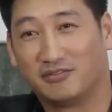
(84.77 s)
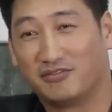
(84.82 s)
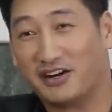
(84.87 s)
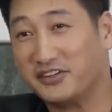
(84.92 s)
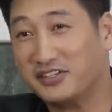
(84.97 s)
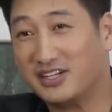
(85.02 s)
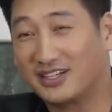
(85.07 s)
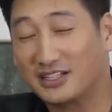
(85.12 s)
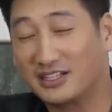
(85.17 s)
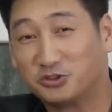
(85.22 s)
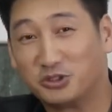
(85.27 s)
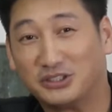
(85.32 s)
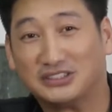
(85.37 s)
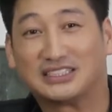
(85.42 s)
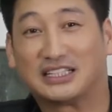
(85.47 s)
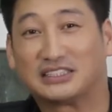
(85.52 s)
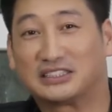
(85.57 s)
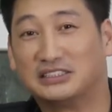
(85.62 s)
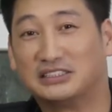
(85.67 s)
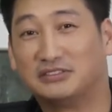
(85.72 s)
và được các
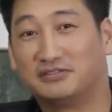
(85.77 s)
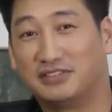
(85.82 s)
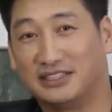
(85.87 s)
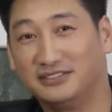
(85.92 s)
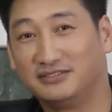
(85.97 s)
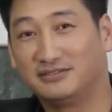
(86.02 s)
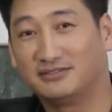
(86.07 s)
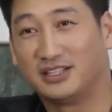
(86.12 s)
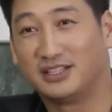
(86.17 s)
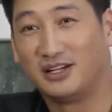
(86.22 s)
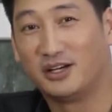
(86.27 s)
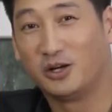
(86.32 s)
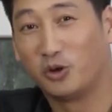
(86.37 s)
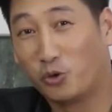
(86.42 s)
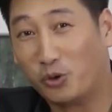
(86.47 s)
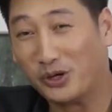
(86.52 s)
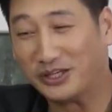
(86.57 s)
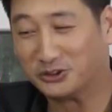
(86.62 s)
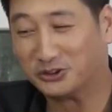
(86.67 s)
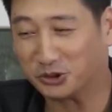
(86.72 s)
chuyên gia tư vấn
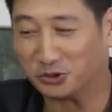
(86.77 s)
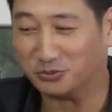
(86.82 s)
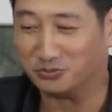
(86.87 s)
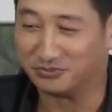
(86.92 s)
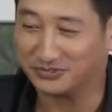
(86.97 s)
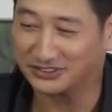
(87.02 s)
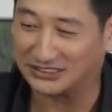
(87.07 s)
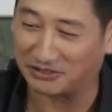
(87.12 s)
khuyên dùng